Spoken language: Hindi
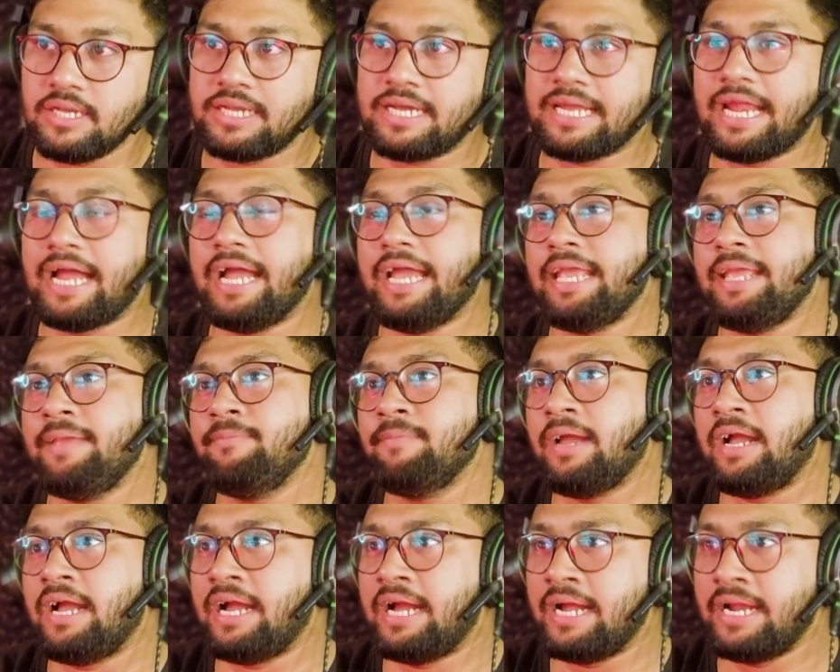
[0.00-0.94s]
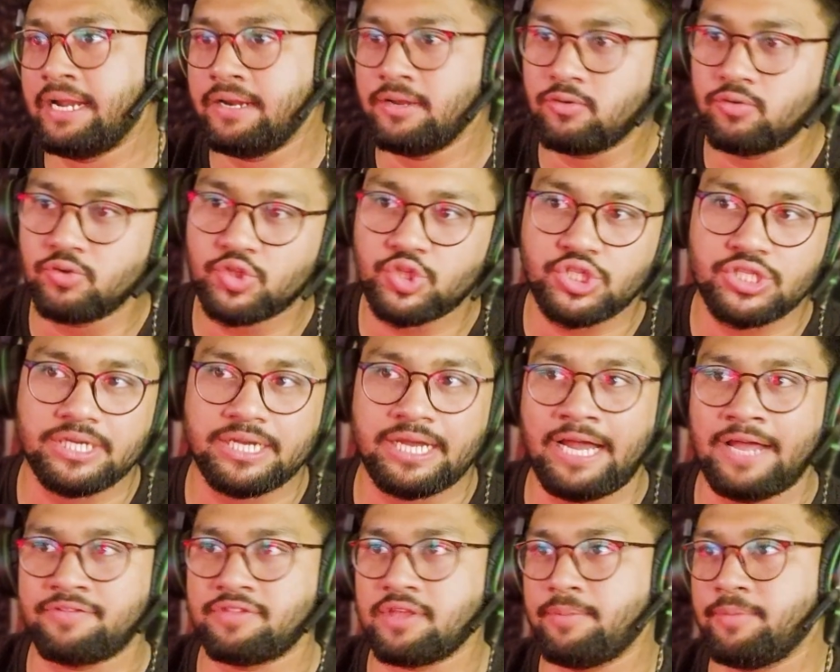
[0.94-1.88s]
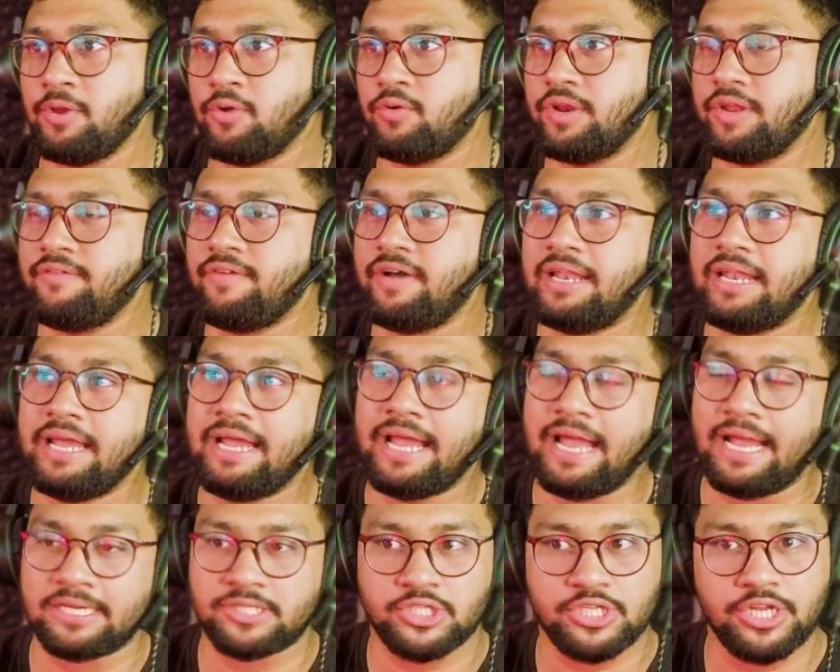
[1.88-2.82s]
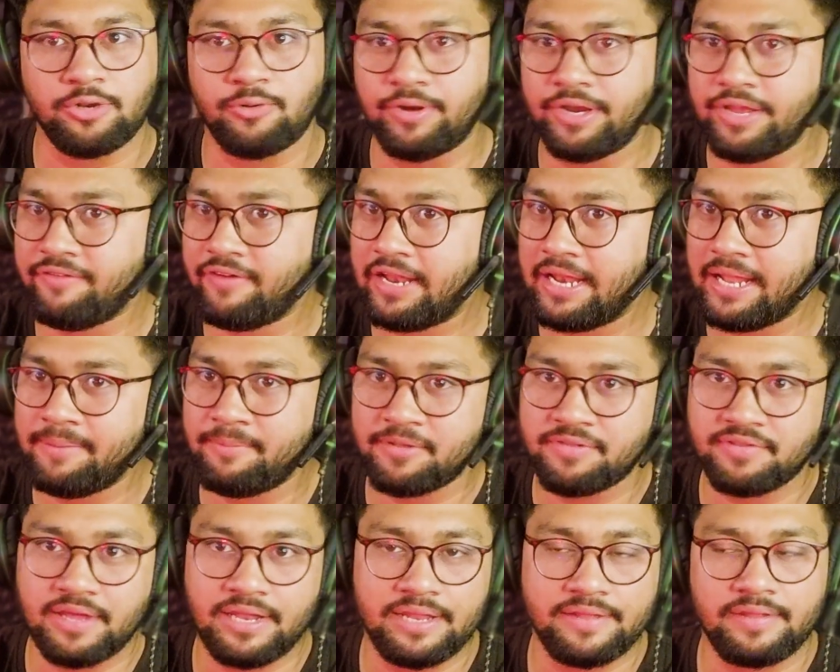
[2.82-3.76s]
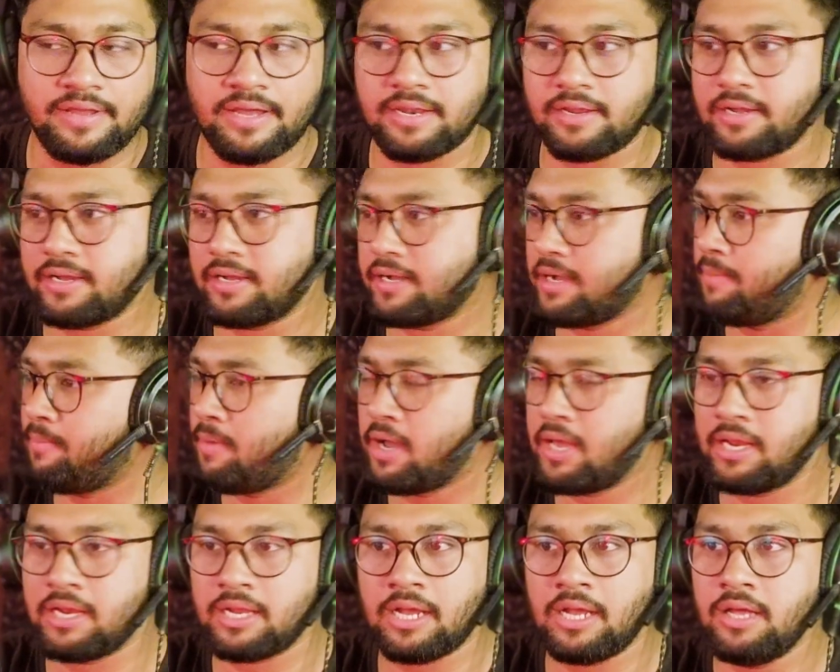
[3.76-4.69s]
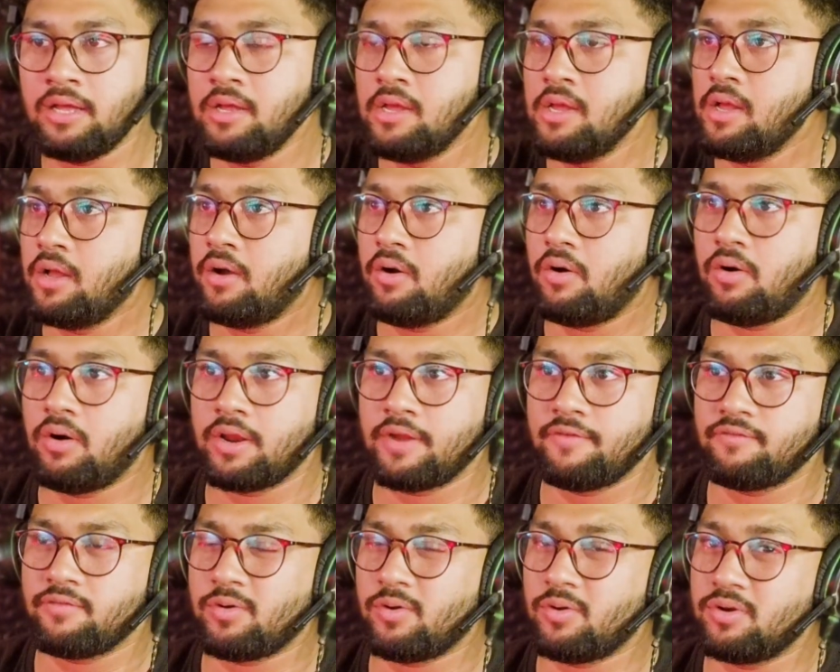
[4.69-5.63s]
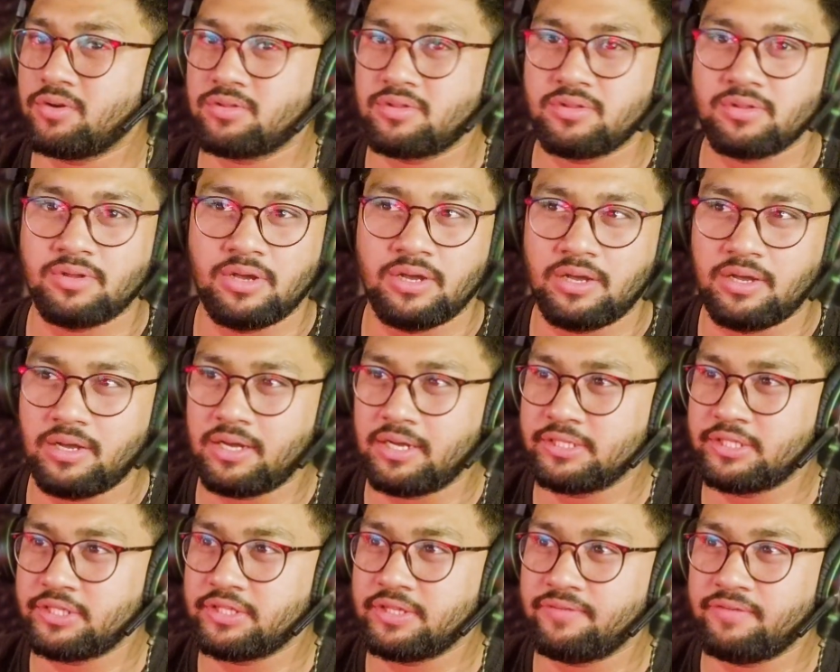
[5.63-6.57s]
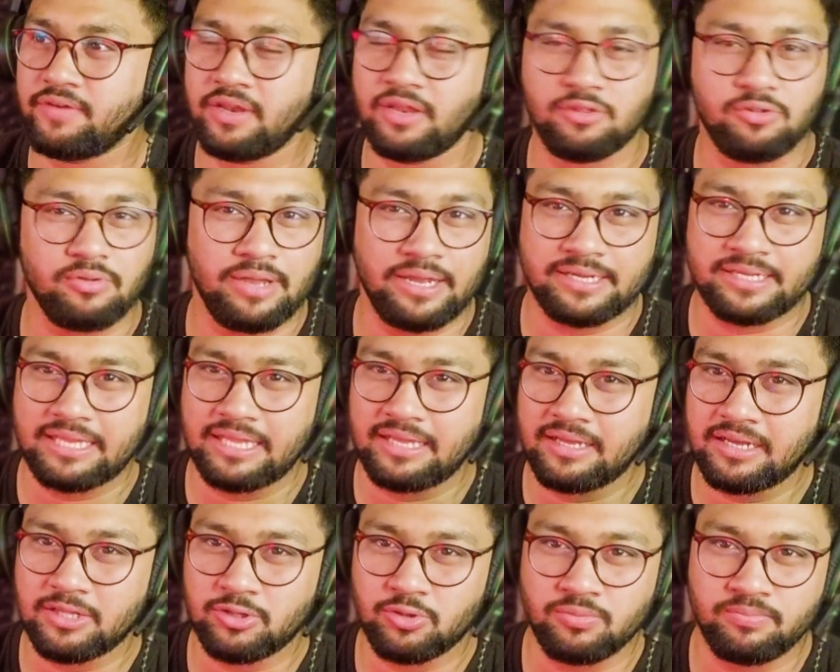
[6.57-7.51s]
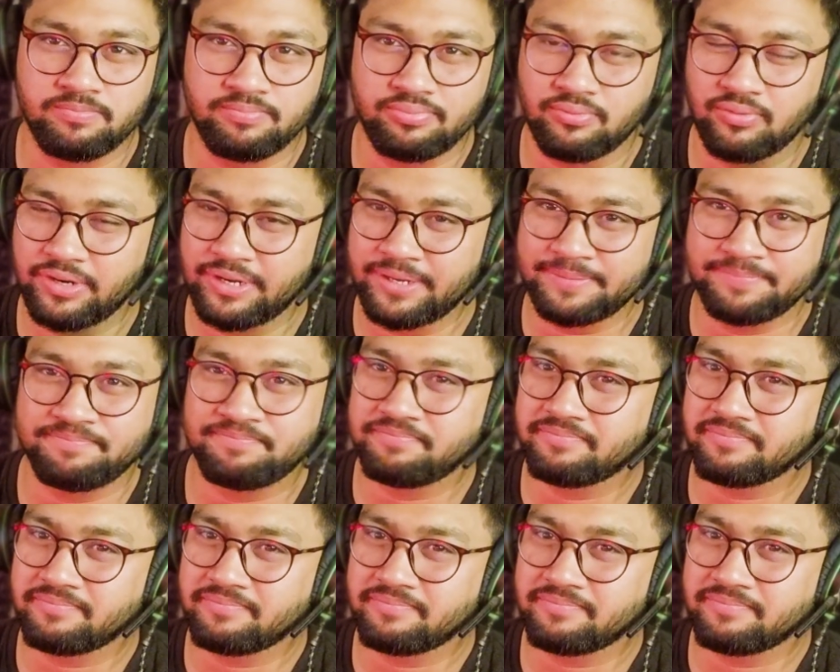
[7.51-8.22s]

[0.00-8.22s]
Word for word: क्राइम एंड कुछ ऐसा भी होने वाला है एक्शन होने वाला है मसालेदार कमाल का और ऑफ कोर्स अजय देवगन सो एक्टिंग का तो पूरा